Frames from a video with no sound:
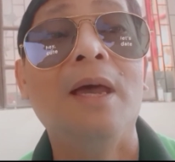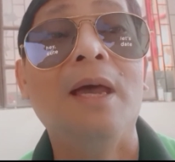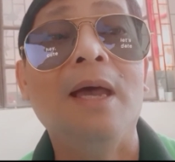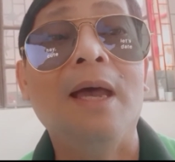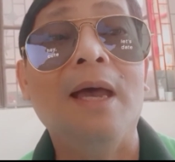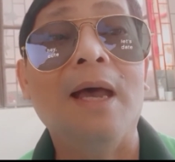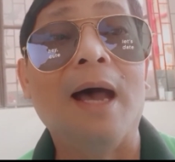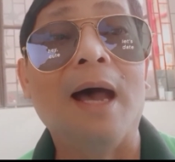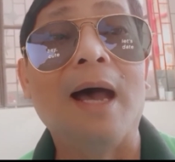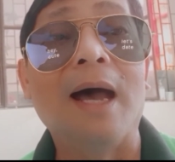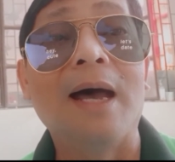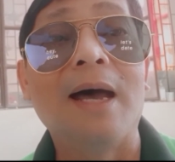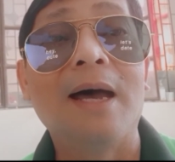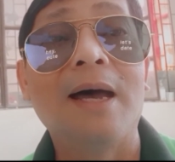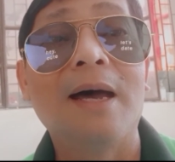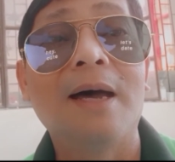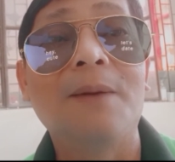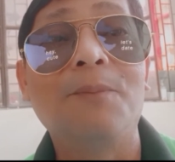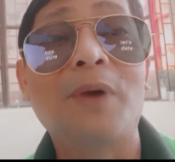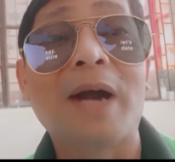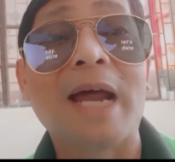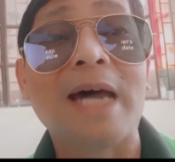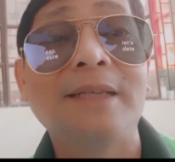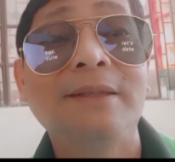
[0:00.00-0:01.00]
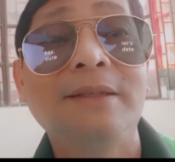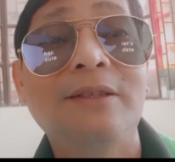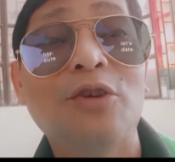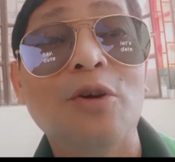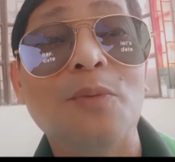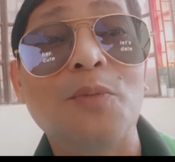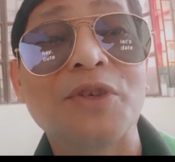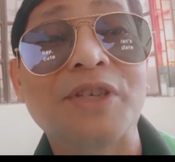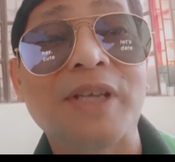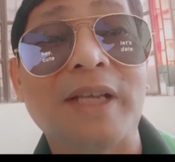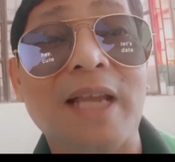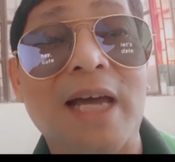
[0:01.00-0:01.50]
Uh, Brad,
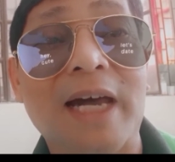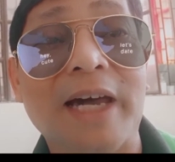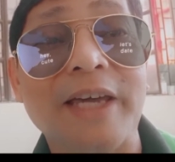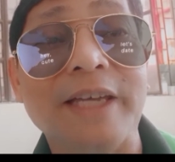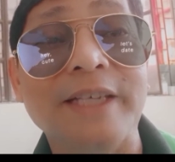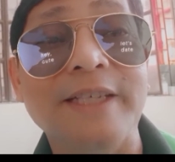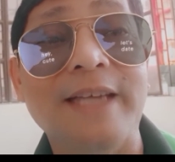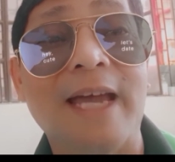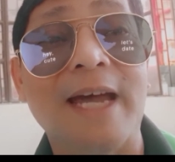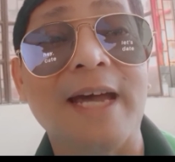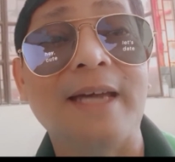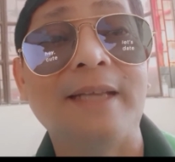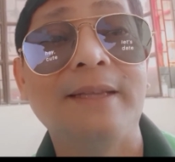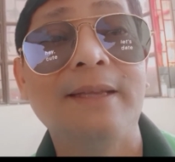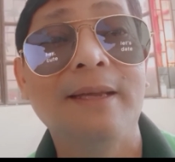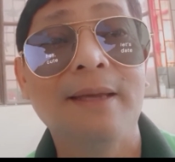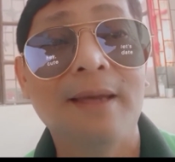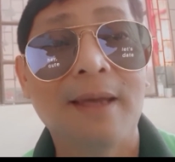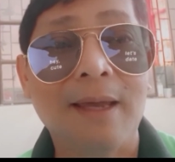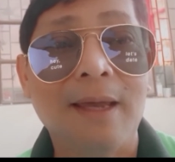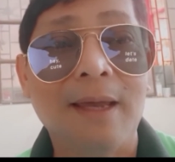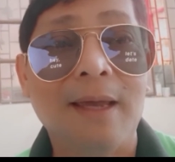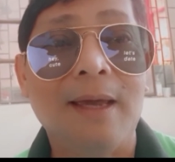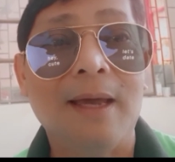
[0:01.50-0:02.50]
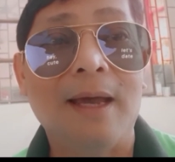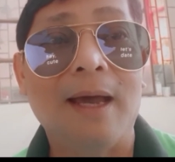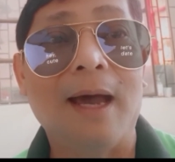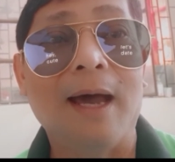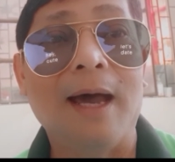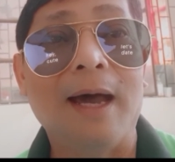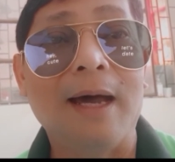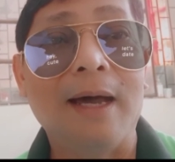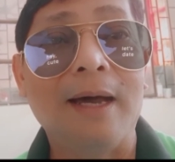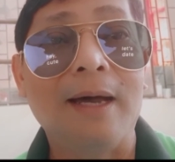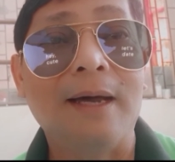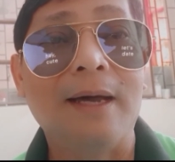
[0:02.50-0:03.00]
kumusta na kayo dyan?
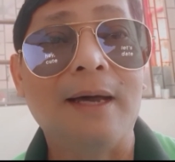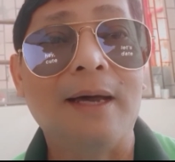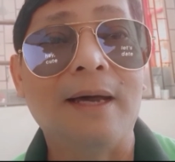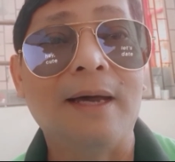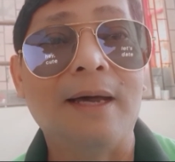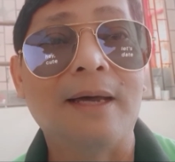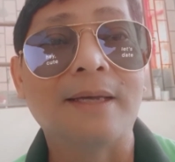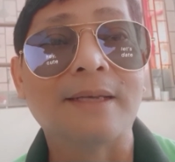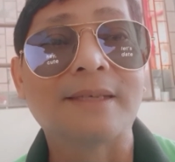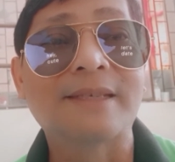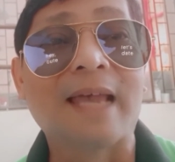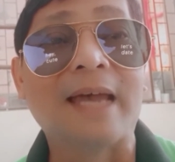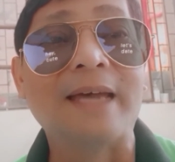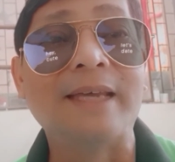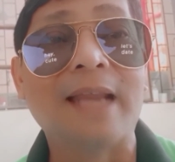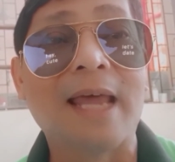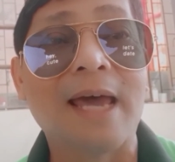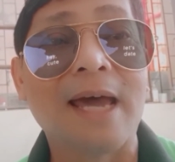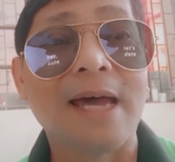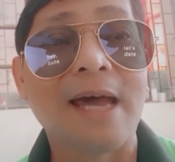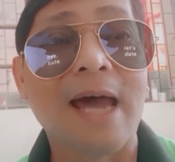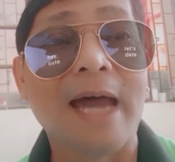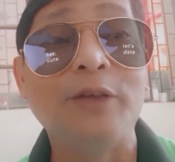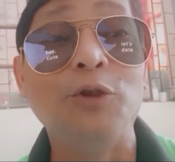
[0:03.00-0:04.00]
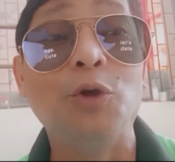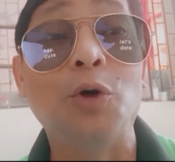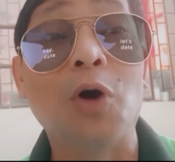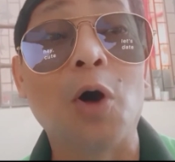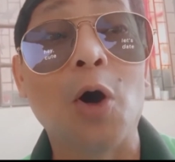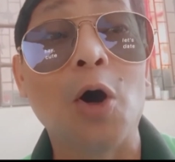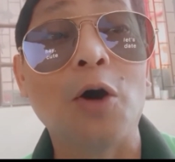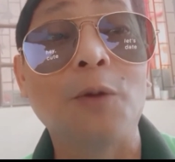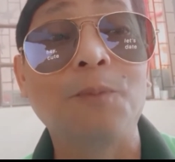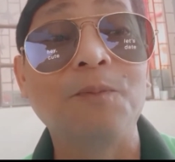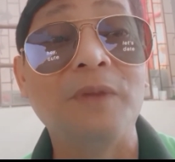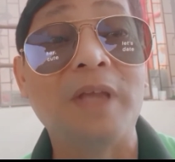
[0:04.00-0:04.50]
Uh, sana I do
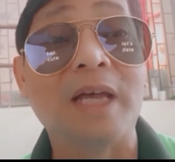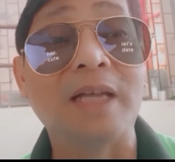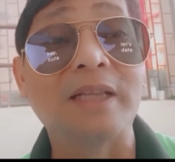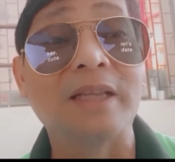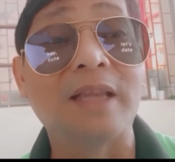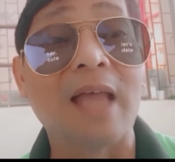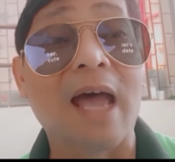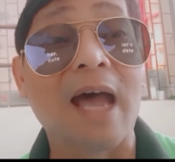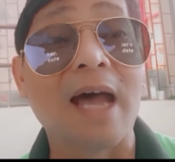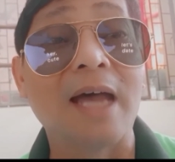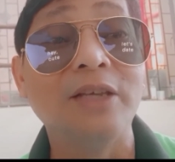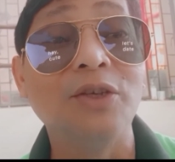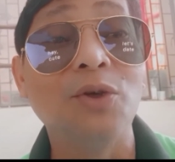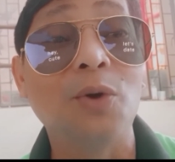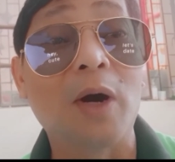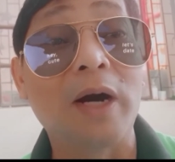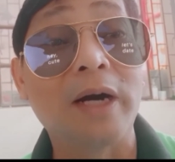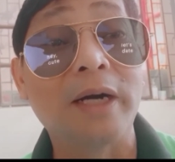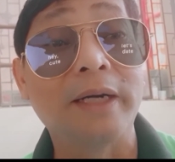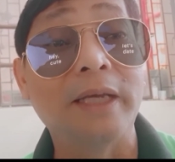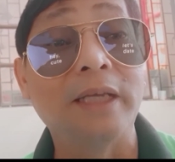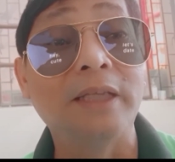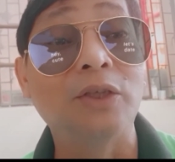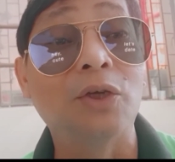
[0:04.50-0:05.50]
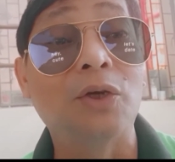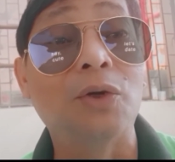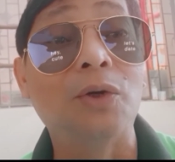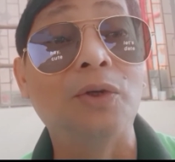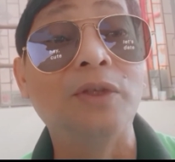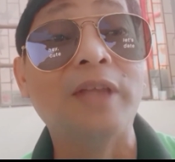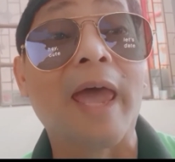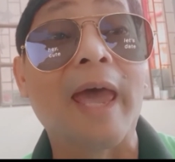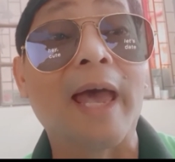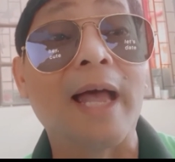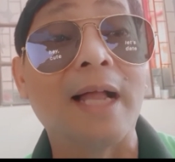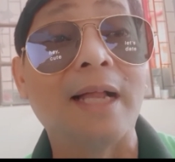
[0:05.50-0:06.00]
hope that uh, you are in good
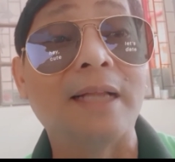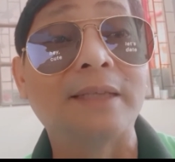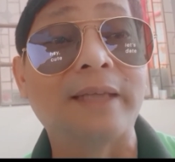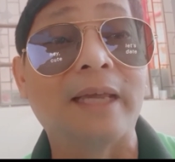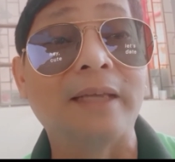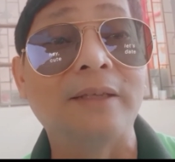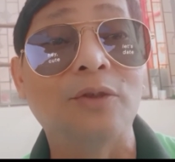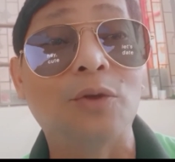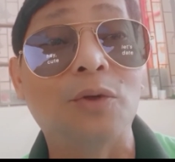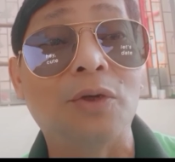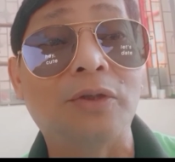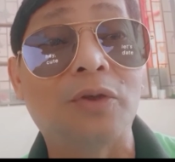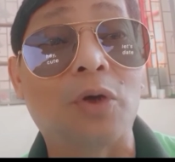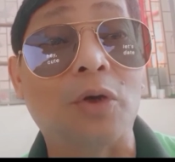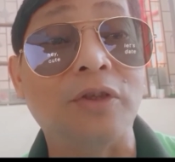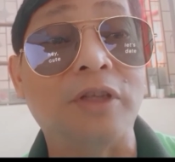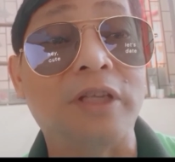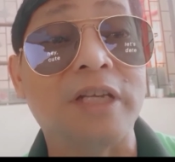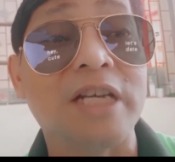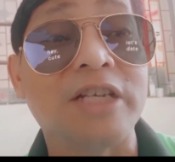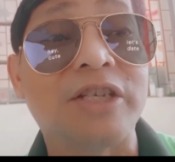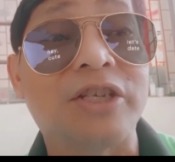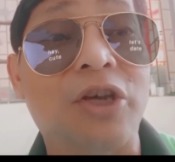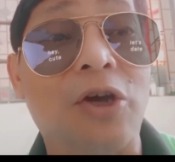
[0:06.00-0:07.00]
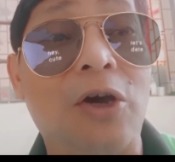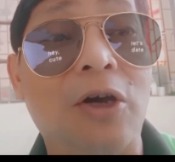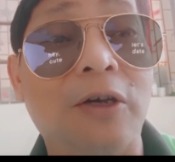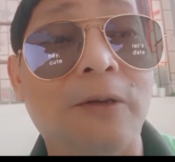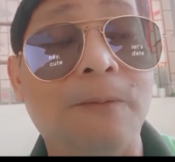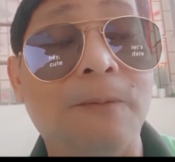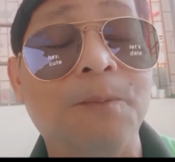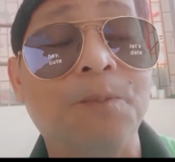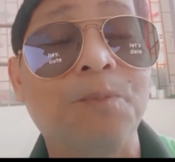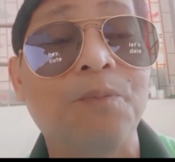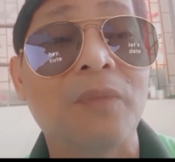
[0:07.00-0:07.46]
health and good condition.